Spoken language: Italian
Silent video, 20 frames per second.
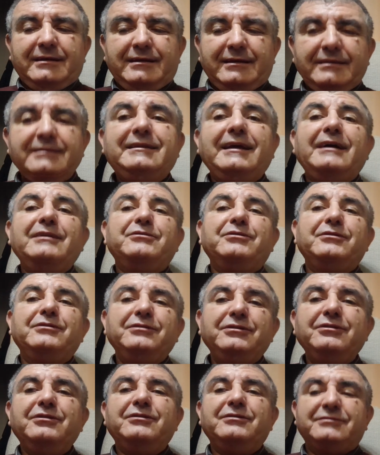Intanto
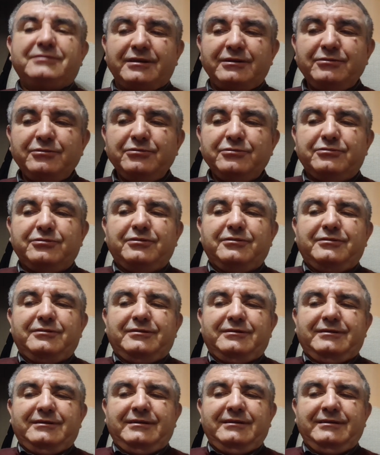io saluto
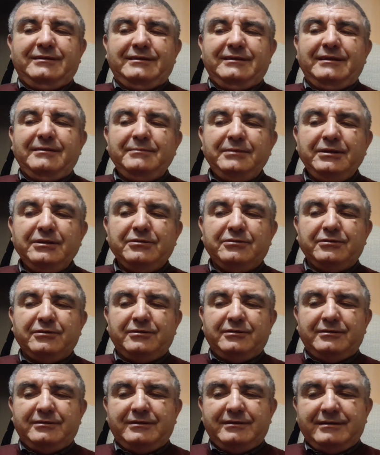
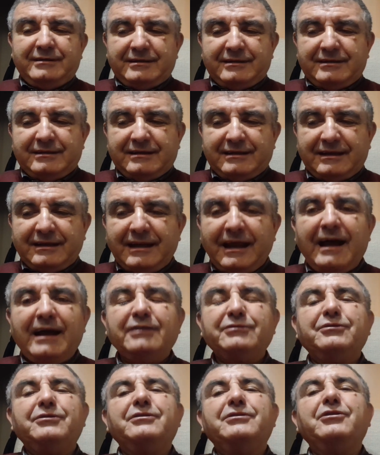l'amico
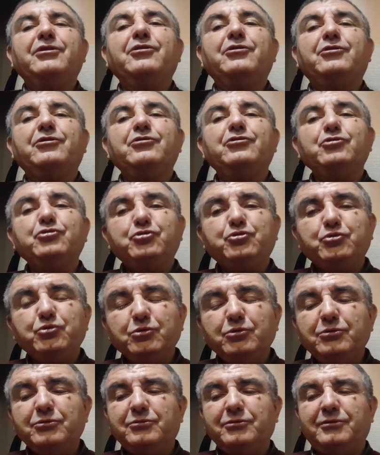Renato che ho
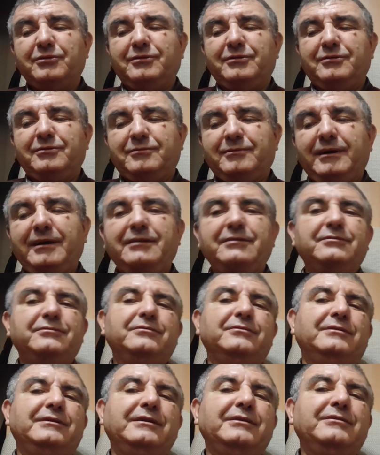conosciuto
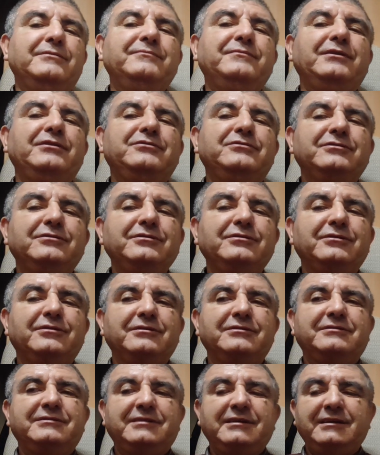quando ero in viaggio di
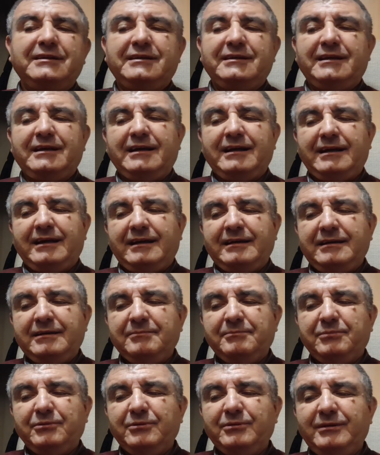nozze
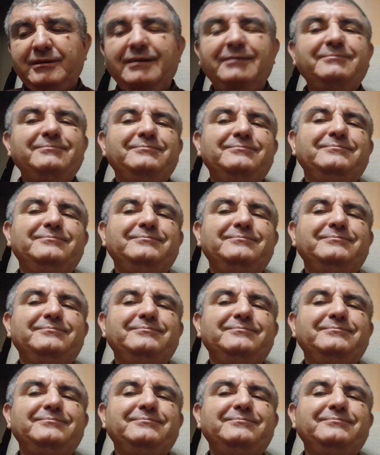in Puglia.